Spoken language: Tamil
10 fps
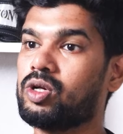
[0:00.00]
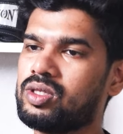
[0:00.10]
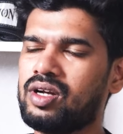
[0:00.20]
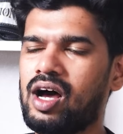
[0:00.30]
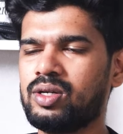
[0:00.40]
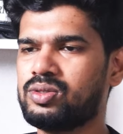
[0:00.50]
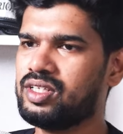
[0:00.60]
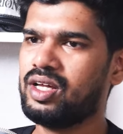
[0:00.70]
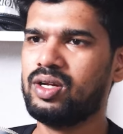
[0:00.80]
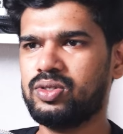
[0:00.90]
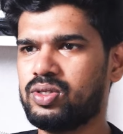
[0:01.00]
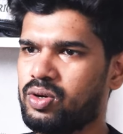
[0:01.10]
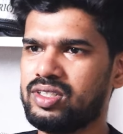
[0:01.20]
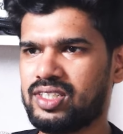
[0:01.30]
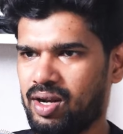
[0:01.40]
மொத்தம் நானூற்றி எழுபது
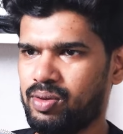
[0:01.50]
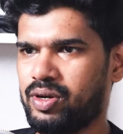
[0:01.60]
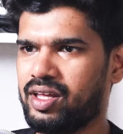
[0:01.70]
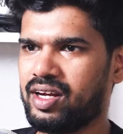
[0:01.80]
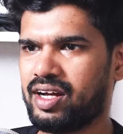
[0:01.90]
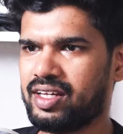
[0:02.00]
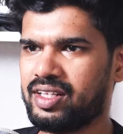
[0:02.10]
கோடி செலவு பண்ணியிருக்காங்க